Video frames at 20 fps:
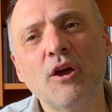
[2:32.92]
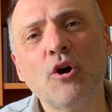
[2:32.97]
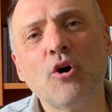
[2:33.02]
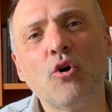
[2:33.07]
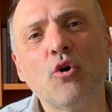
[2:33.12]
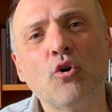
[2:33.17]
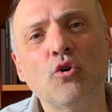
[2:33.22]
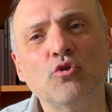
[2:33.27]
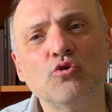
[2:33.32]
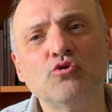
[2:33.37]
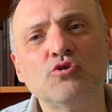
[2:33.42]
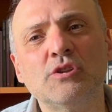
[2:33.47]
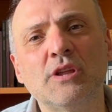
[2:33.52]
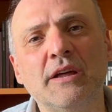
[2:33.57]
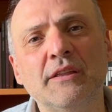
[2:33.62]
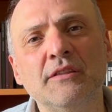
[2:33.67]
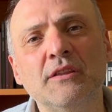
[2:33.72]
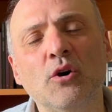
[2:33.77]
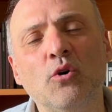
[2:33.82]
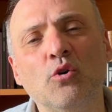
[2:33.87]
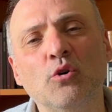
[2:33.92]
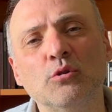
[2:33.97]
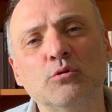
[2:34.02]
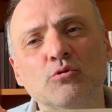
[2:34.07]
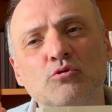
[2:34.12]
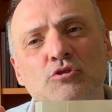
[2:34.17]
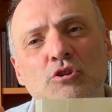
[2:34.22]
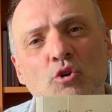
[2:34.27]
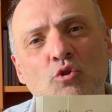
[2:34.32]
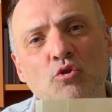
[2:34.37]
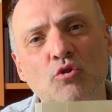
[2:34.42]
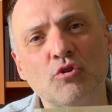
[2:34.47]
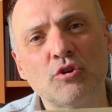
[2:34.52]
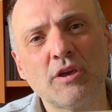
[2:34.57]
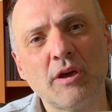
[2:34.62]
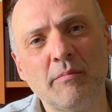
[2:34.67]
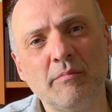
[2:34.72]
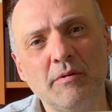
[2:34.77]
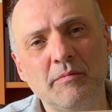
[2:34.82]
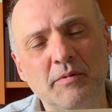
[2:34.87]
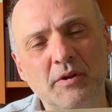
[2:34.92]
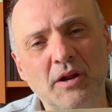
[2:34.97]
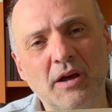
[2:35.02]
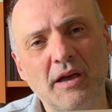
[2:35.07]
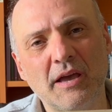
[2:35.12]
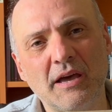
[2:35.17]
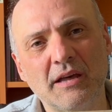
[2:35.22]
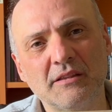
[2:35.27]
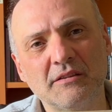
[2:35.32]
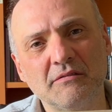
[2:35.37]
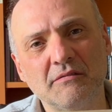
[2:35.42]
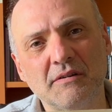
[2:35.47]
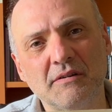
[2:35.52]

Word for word: O yüzden de oldukça görkemli bir hayatı